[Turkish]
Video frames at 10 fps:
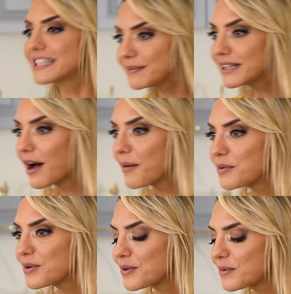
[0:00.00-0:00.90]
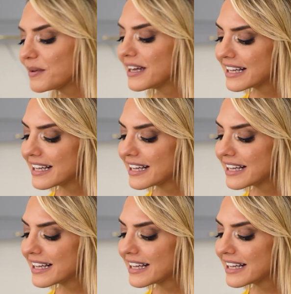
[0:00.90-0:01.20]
Şimdi ne yapıyorum?